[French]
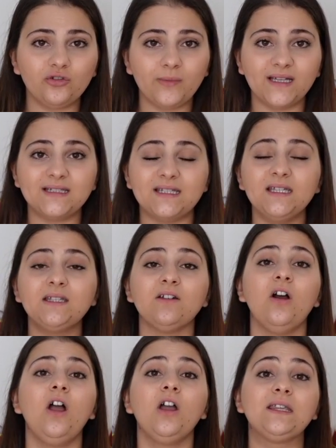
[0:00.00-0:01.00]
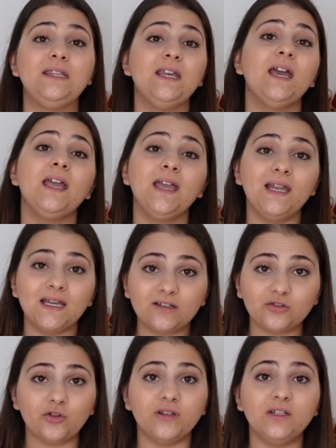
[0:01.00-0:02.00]
automatique, qui est
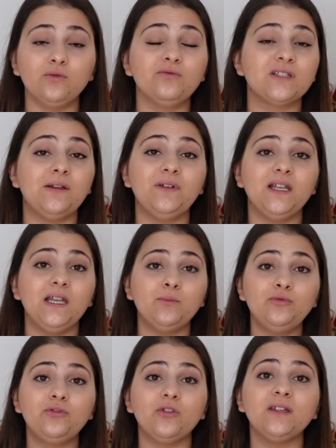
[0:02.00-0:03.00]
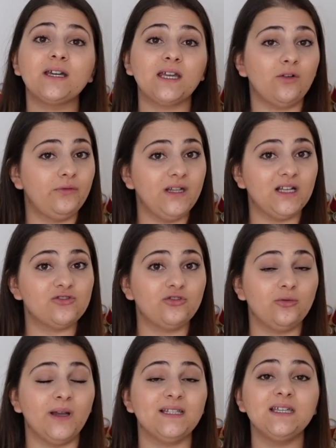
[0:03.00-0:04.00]
électronique. Donc vous avez les boutonnières et enfilage
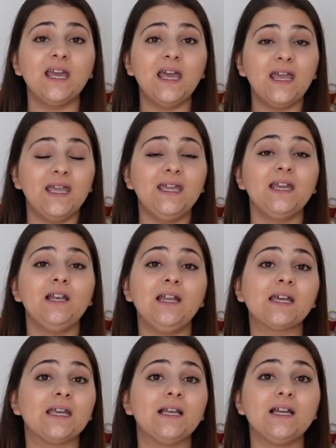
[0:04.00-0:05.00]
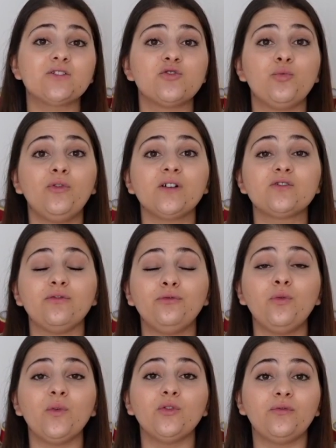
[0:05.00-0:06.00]
automatique et les réglages de points se
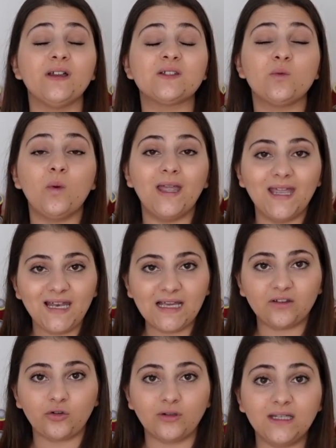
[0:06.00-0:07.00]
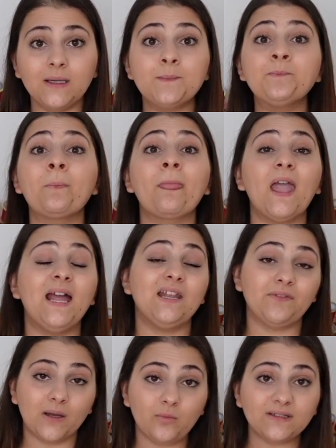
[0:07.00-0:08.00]
font de façon électronique.
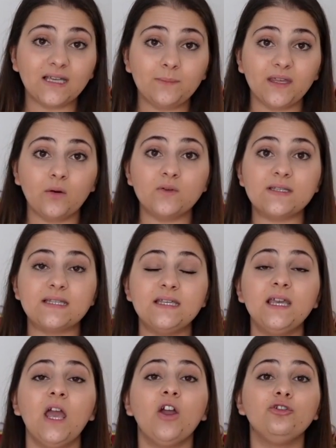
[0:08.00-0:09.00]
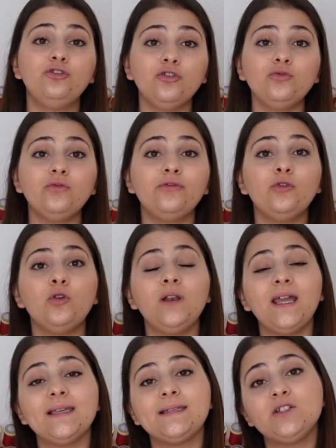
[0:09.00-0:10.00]
Elle est vraiment très bien aussi. De nouveau,
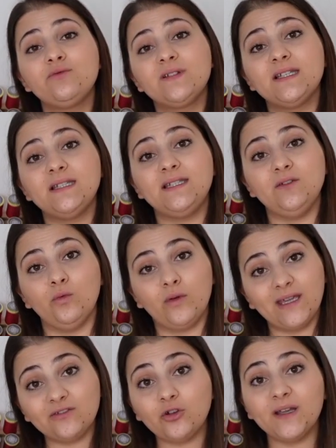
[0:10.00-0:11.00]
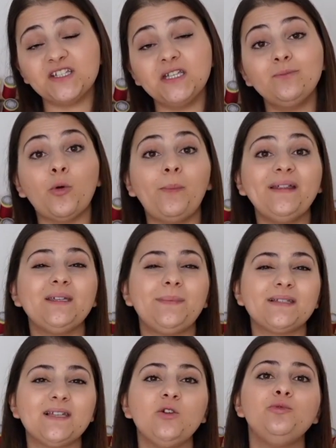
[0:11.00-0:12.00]
là ici, je vous ai dit, donc 4 machines pour pas
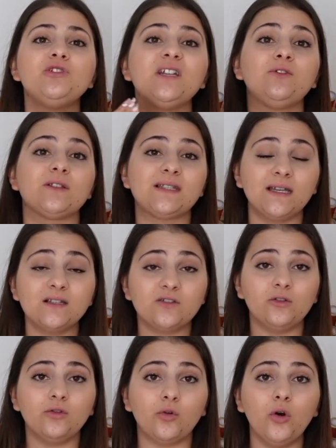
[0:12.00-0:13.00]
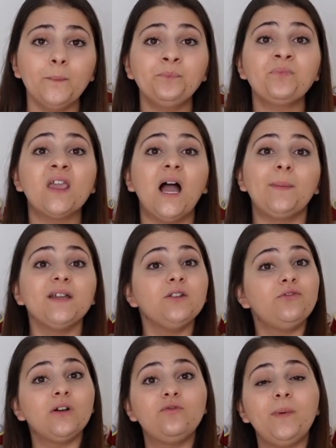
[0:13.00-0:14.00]
dépasser le budget de 500 euros. Après,
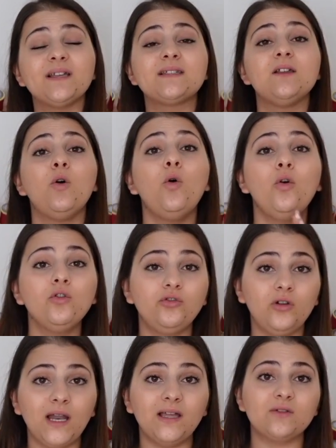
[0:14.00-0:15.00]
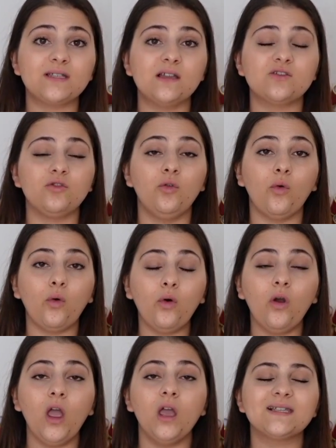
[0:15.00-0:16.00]
une fois que vous passez au-delà de 500
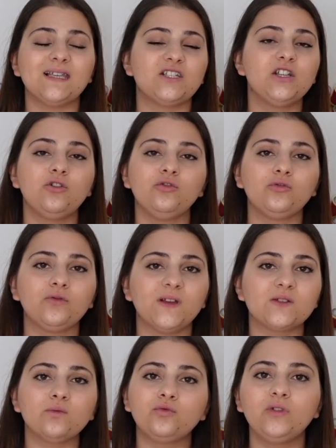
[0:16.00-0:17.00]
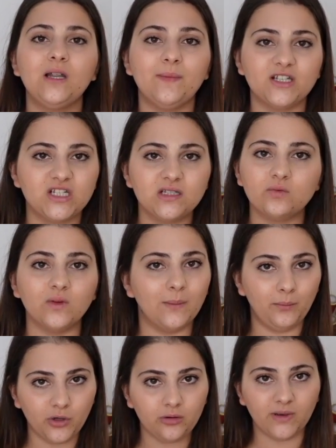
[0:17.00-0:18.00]
euros, sachez que de toute façon, toutes les machines sont
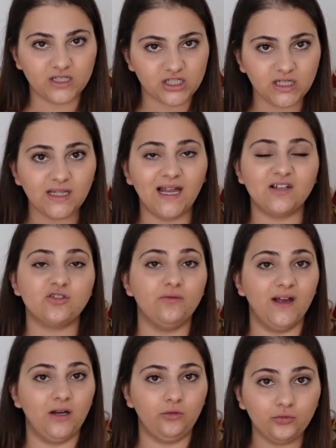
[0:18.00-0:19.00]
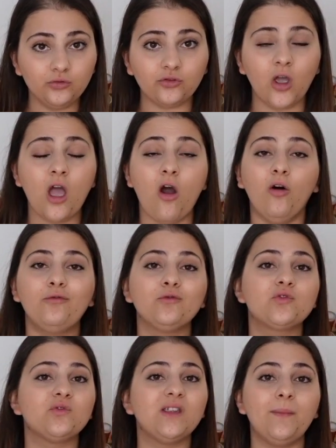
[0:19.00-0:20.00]
des bonnes machines. Elles se valent toutes. En
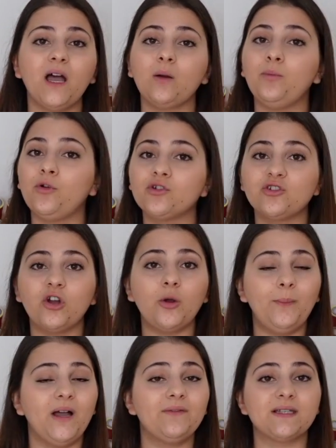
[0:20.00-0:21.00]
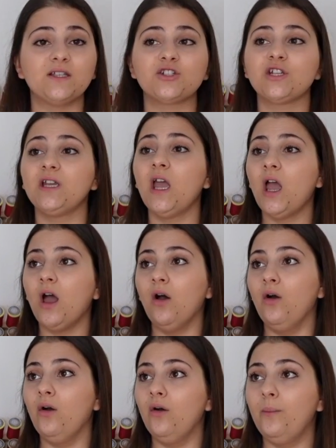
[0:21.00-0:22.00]
fonction des marques, Brother, PAF, Sanger,
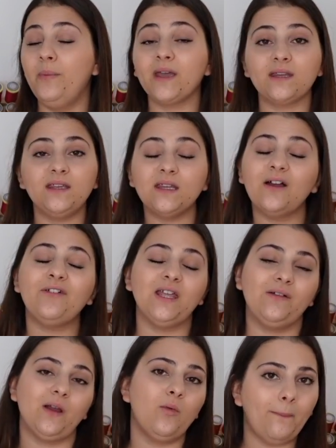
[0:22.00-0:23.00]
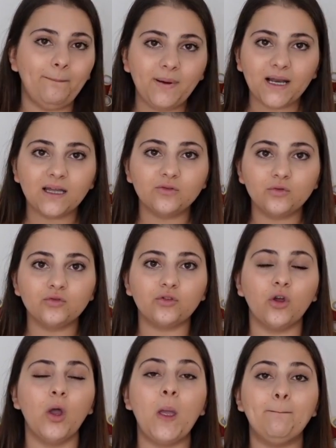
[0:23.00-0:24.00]
euh, Bernina, enfin, il y a vraiment plein
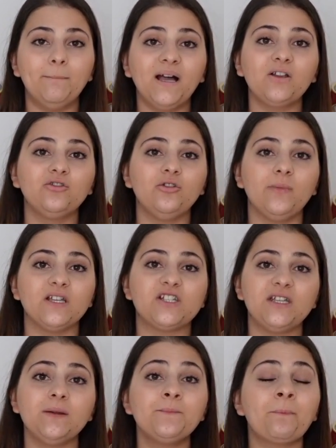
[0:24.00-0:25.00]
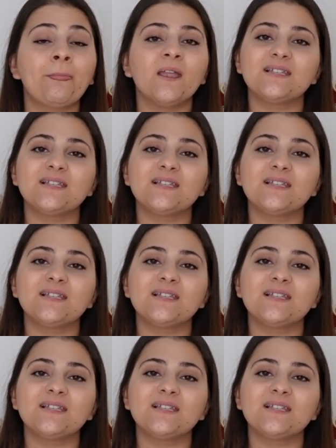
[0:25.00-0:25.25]
d'autres marques de machines